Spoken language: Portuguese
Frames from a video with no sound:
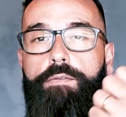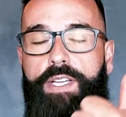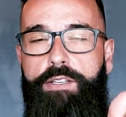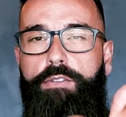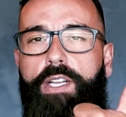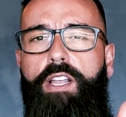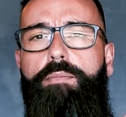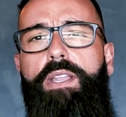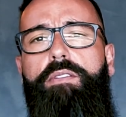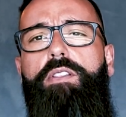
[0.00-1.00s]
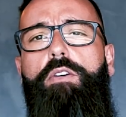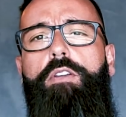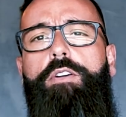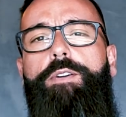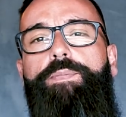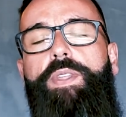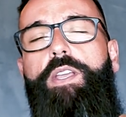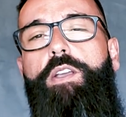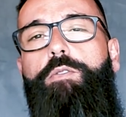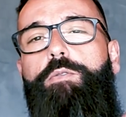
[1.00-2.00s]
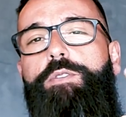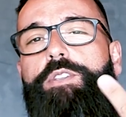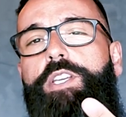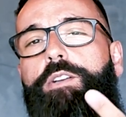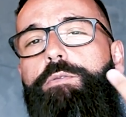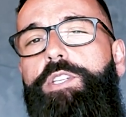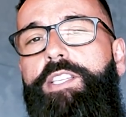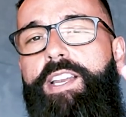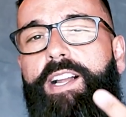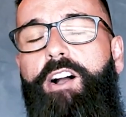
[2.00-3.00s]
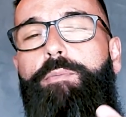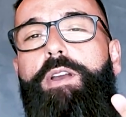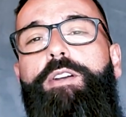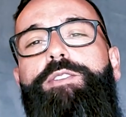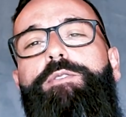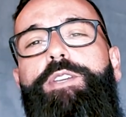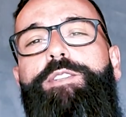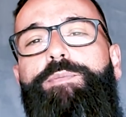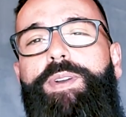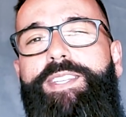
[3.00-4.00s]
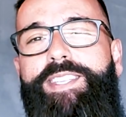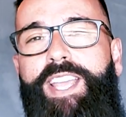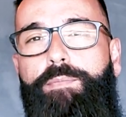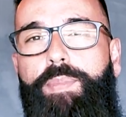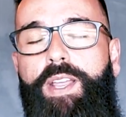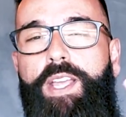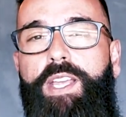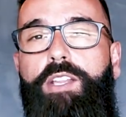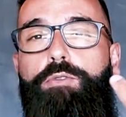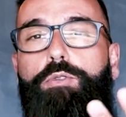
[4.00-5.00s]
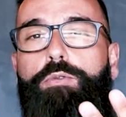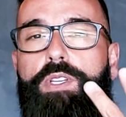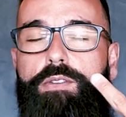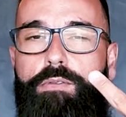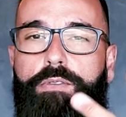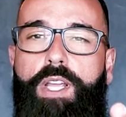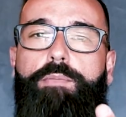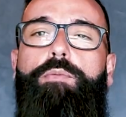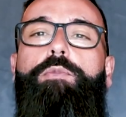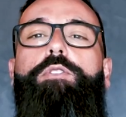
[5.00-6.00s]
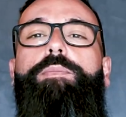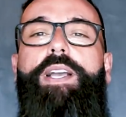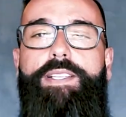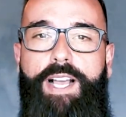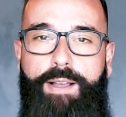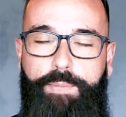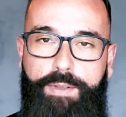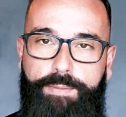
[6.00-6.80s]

fazer um tratamento indolor, eu consigo te entregar o melhor sorriso para sempre e tudo isso num tempo muito mais rápido.